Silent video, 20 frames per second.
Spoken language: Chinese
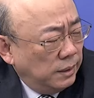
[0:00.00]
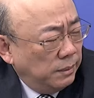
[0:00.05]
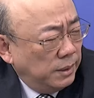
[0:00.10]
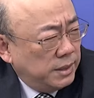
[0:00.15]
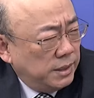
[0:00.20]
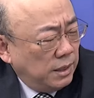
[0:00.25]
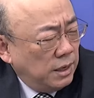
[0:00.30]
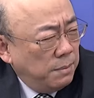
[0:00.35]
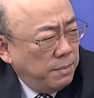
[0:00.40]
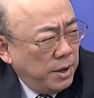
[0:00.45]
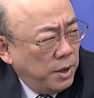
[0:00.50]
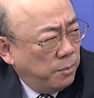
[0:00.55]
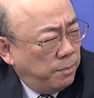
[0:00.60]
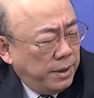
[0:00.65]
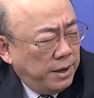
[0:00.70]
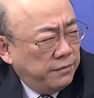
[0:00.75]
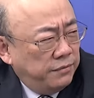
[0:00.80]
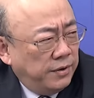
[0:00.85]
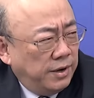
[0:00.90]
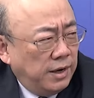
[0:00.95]
我这个没有
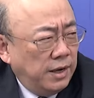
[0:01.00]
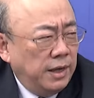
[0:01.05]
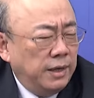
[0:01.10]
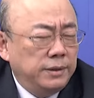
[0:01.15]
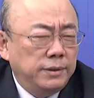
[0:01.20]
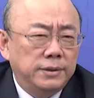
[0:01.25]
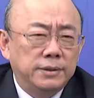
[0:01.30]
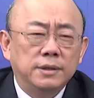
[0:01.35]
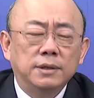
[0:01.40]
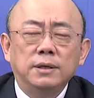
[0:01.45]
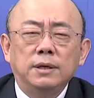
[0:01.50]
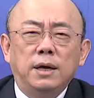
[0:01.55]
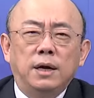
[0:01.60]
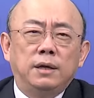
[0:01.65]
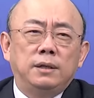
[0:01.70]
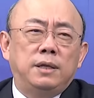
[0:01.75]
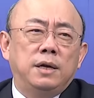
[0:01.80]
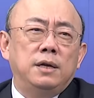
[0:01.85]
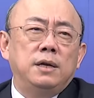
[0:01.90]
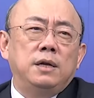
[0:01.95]
办法了，就是
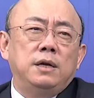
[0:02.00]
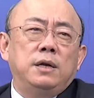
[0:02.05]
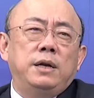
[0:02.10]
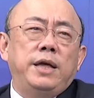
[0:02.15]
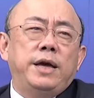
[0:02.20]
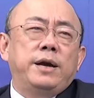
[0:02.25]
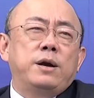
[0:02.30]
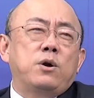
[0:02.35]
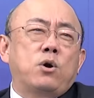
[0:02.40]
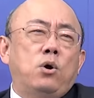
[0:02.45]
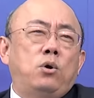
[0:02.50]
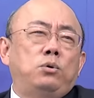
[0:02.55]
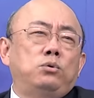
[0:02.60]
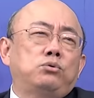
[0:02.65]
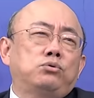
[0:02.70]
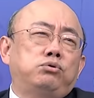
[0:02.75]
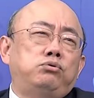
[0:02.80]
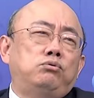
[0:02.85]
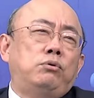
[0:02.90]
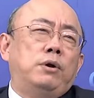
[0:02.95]
啊，等你练功
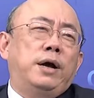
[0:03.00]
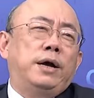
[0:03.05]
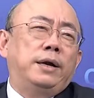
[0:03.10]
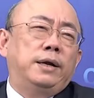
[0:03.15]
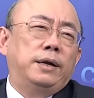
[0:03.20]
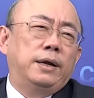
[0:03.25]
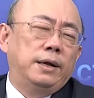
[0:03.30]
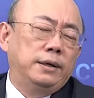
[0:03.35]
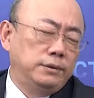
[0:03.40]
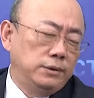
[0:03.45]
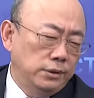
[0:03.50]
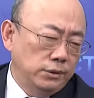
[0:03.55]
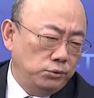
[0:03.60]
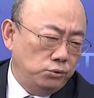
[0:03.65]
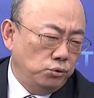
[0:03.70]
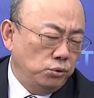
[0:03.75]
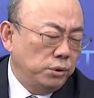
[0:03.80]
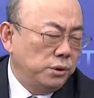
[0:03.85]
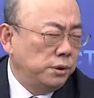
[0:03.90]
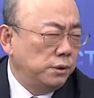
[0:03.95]
出来了，然后就
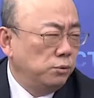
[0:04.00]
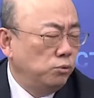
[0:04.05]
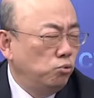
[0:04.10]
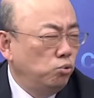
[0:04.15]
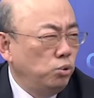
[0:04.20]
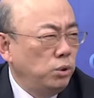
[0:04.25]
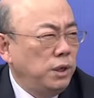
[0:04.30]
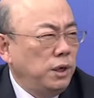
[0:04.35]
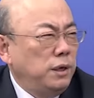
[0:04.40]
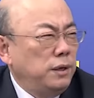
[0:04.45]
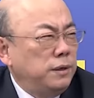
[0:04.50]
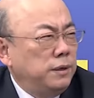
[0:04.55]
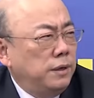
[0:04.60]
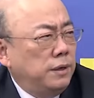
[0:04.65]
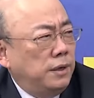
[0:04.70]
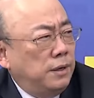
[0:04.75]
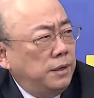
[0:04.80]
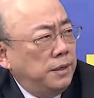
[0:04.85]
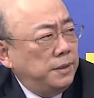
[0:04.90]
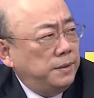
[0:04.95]
举世无敌这样。
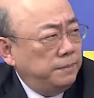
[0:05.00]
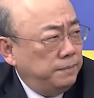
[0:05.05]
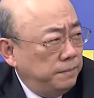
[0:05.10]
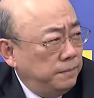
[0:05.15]
嗯，